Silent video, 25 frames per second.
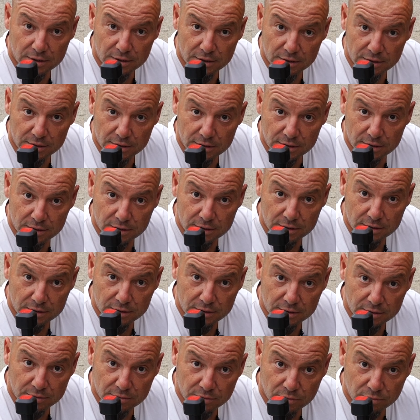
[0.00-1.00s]
e,
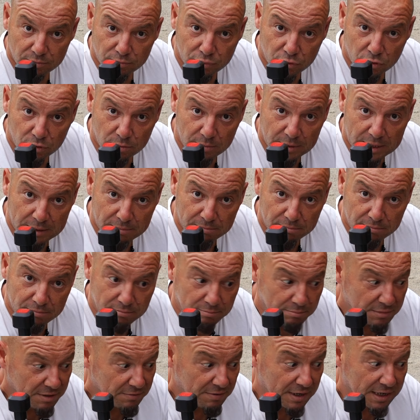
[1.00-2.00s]
problem
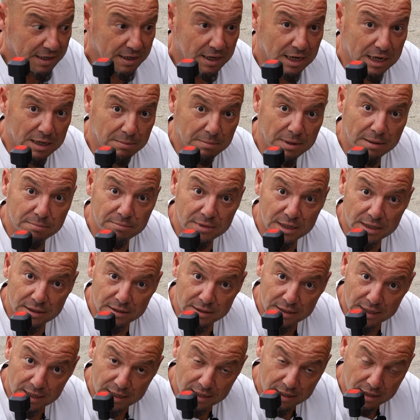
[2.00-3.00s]
mi var
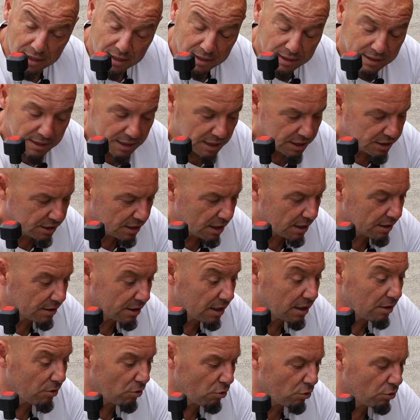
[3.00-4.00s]
arabamda diyen
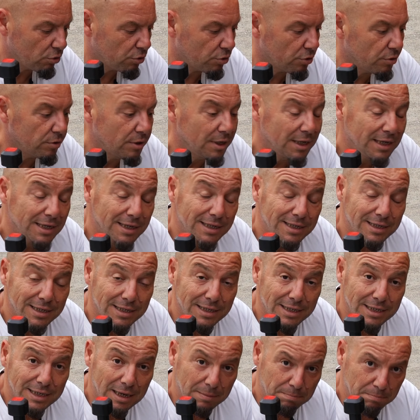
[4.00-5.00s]
arkadaşlar da oldu.
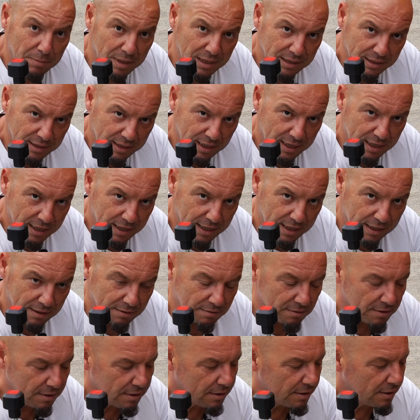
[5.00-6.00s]
Yapmanız
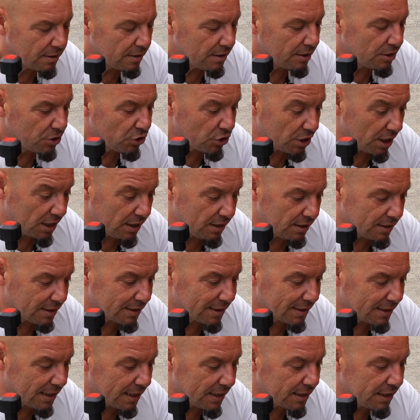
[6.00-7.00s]
gereken şey
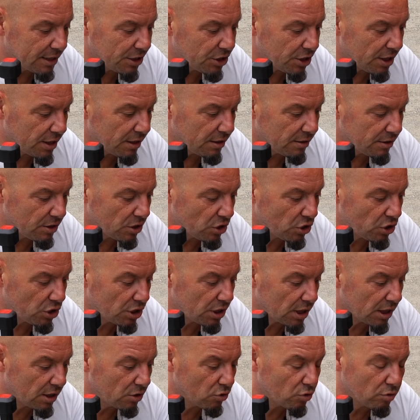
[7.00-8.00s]
sadece
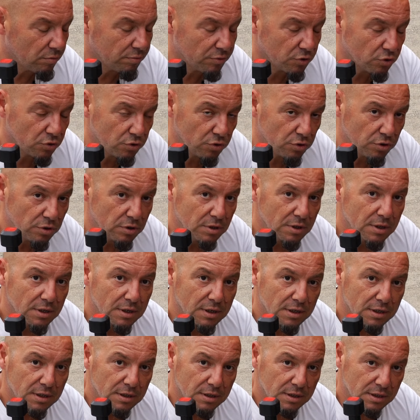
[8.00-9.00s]
çeki topuzunu
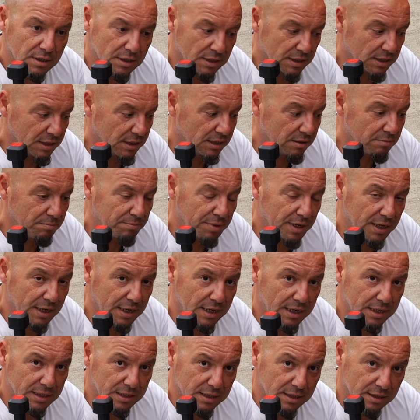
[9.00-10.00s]

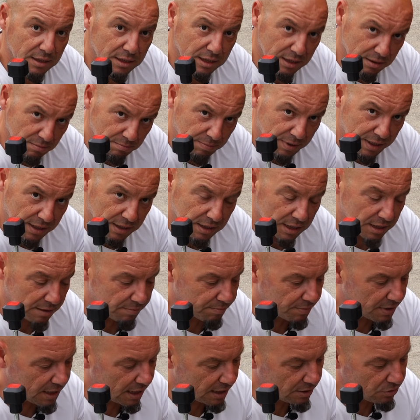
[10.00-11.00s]
zımparayla
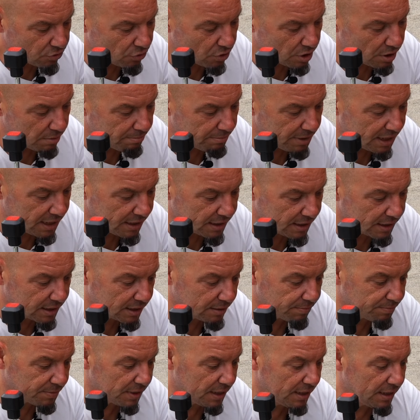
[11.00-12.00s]
zımparalayıp daha sonra
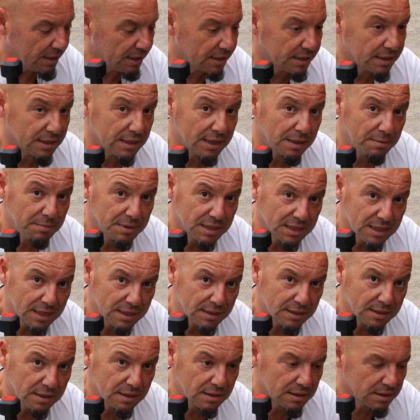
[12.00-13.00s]
balata ile
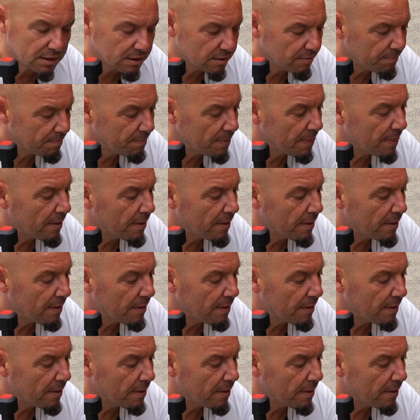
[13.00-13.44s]
temizlerseniz